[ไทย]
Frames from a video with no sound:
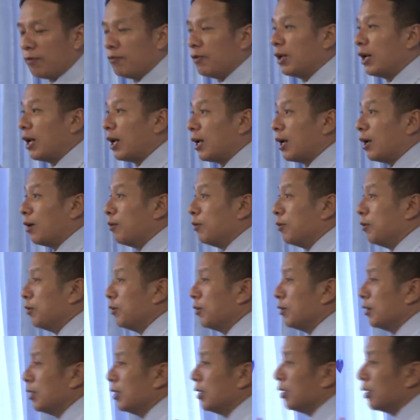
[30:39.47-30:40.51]
เวลาเรา
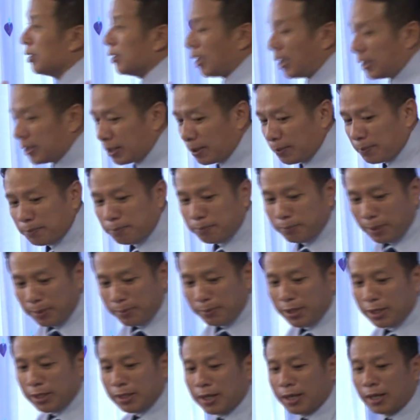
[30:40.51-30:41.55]
แทบจะไม่
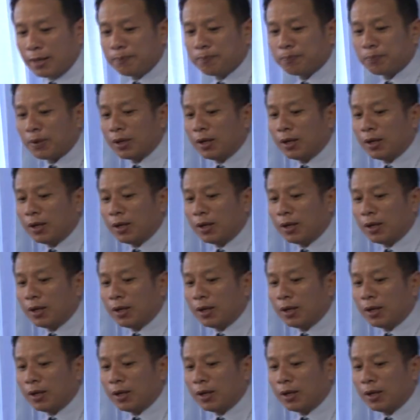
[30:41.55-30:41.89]
มีนะ